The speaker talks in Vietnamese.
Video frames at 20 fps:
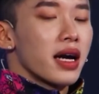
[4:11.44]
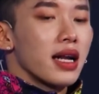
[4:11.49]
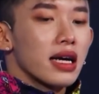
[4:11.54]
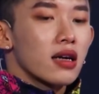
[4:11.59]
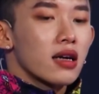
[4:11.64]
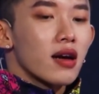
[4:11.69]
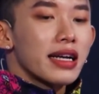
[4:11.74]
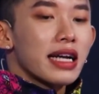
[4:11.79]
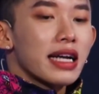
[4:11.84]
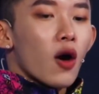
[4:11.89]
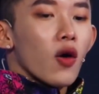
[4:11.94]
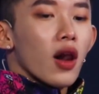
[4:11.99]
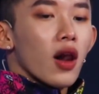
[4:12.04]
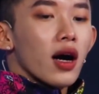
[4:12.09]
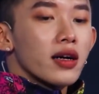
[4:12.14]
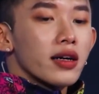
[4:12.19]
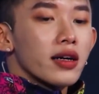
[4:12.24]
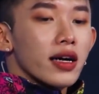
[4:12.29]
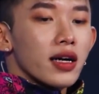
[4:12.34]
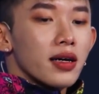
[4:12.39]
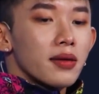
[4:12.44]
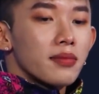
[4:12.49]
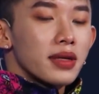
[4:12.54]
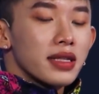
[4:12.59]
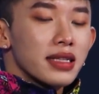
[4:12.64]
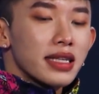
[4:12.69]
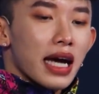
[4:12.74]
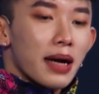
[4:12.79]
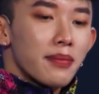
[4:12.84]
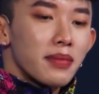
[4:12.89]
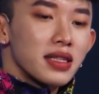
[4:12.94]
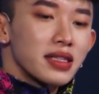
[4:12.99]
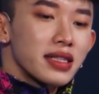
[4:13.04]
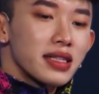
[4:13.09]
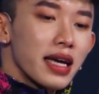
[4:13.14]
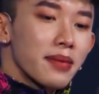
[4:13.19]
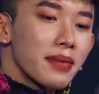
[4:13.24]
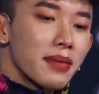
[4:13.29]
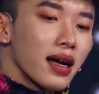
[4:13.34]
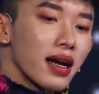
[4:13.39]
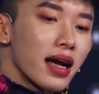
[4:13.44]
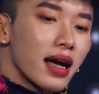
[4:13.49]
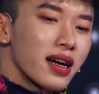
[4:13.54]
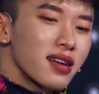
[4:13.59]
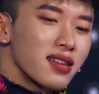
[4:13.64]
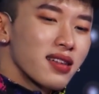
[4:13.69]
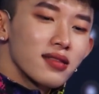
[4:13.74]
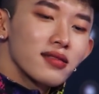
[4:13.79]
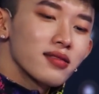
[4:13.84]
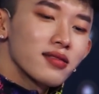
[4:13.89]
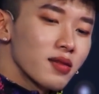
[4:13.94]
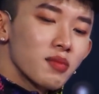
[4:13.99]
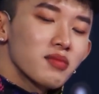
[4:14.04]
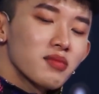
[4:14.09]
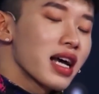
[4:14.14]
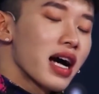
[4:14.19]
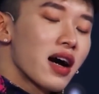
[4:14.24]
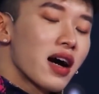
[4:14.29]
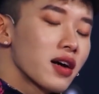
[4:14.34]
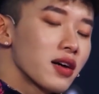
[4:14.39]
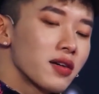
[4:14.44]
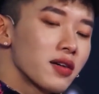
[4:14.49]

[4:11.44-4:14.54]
em nghĩ là có cái đầu lân kìa mình cầm mình che mặt lại cũng sao